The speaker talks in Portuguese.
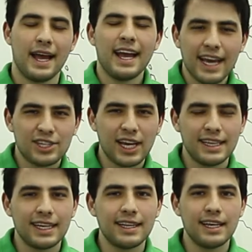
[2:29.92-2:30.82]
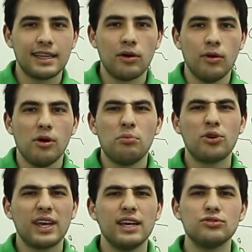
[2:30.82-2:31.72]
E a gente tem que entender então
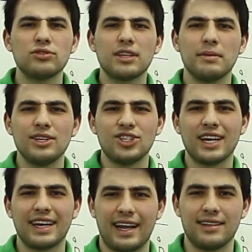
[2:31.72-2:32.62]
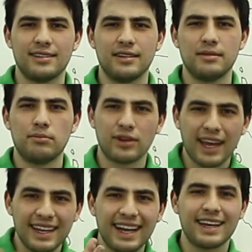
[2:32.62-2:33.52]
por que justamente a Grécia? Por que,
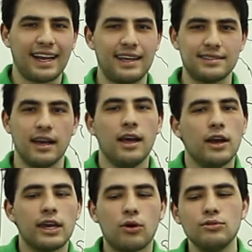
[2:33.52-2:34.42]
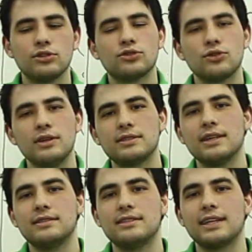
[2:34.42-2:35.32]
que na Grécia? Que condições que
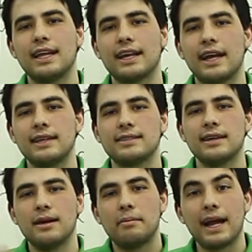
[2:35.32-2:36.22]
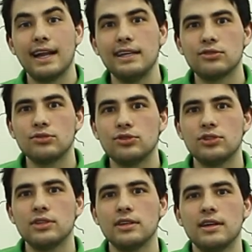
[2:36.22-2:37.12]
existem na Grécia para ali
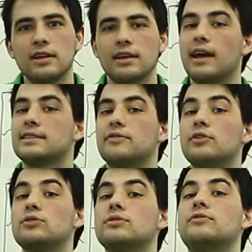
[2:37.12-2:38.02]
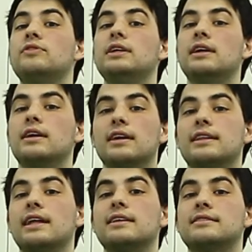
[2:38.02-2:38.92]
surgir essa filosofia que
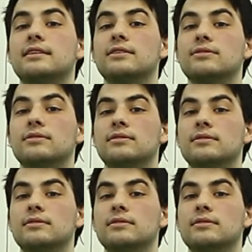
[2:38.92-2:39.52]
está nascendo?